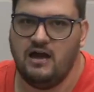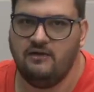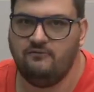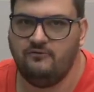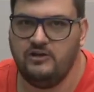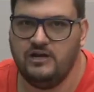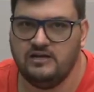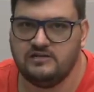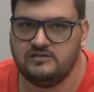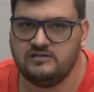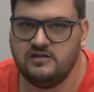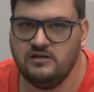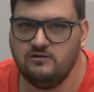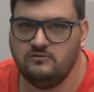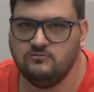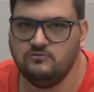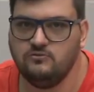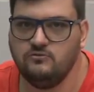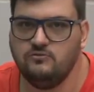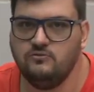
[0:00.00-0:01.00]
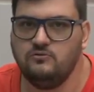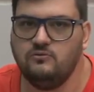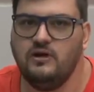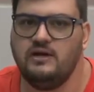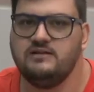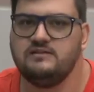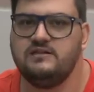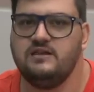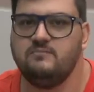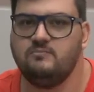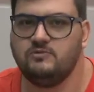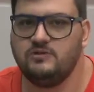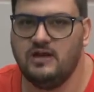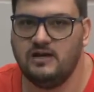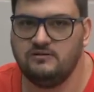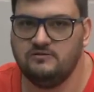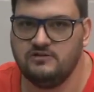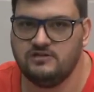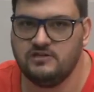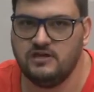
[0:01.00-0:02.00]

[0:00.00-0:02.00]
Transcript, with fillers: a filiação do ex-deputado